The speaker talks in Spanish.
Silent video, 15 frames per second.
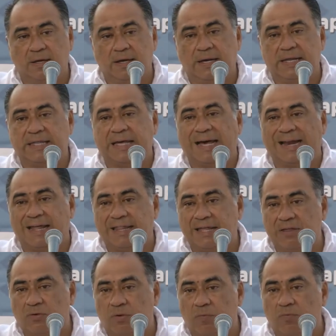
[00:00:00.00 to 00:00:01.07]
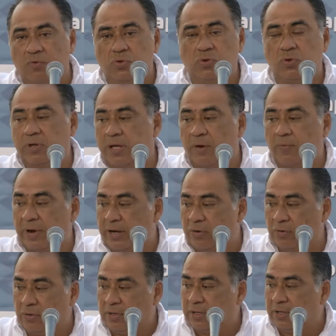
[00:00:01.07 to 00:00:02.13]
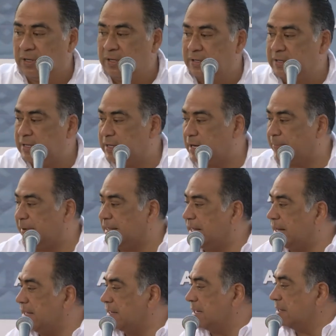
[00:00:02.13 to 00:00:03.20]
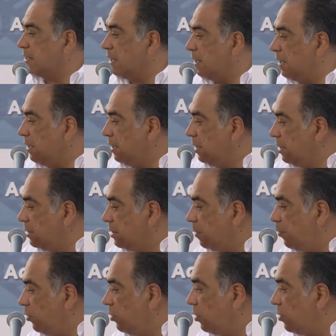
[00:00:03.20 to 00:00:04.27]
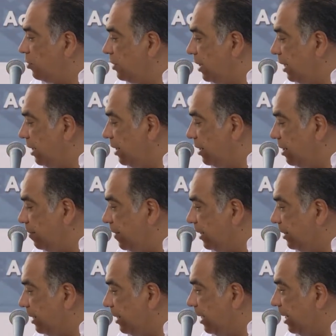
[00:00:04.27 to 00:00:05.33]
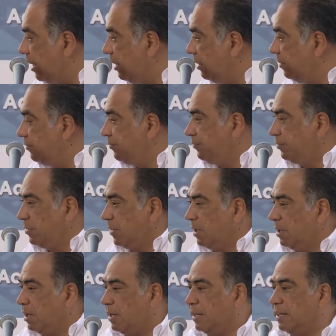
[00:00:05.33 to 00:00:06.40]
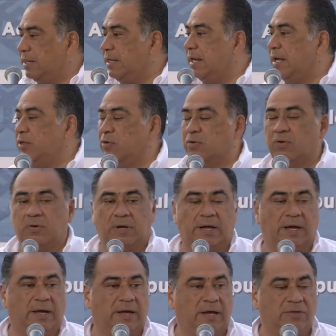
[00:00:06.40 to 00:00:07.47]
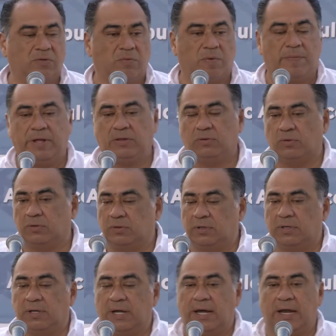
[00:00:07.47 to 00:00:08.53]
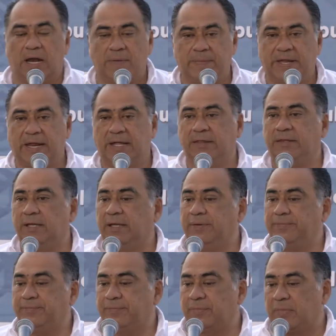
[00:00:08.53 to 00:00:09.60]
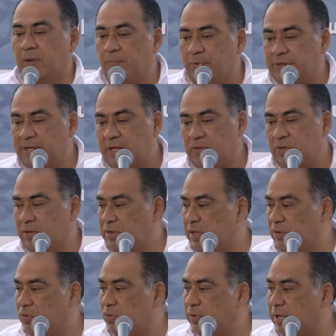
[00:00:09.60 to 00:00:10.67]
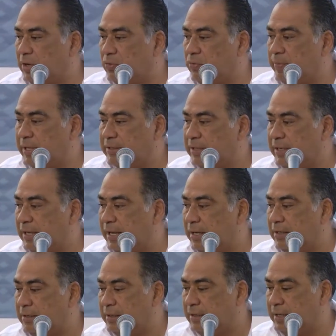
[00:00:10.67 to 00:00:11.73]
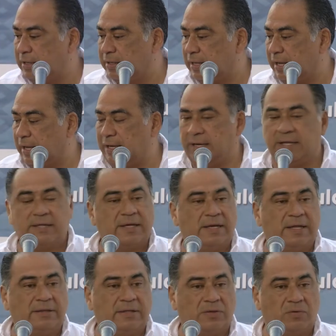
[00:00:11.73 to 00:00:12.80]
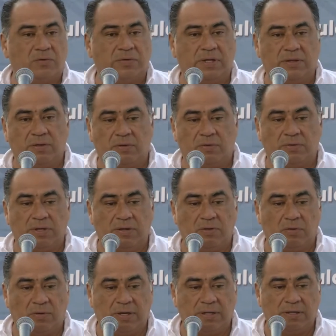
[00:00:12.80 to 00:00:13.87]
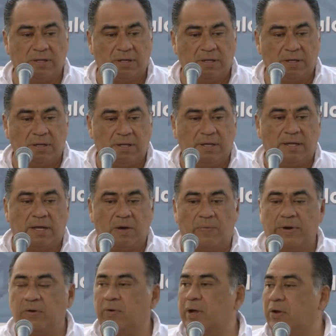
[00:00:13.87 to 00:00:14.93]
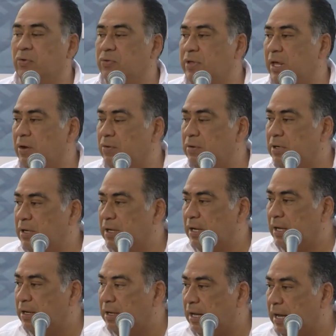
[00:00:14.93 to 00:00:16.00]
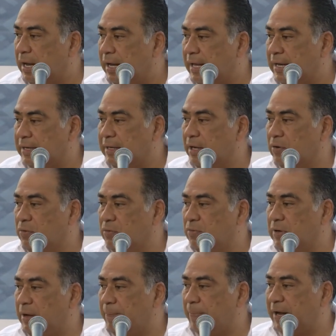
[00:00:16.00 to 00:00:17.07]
Les agradezco mucho y qué bueno César Mayares que se, pudo conseguir este material. Le decía yo hace un momento al almirante pues que es sin duda un material que está en excelentes condiciones y qué bueno que nos dieron a Guerrero una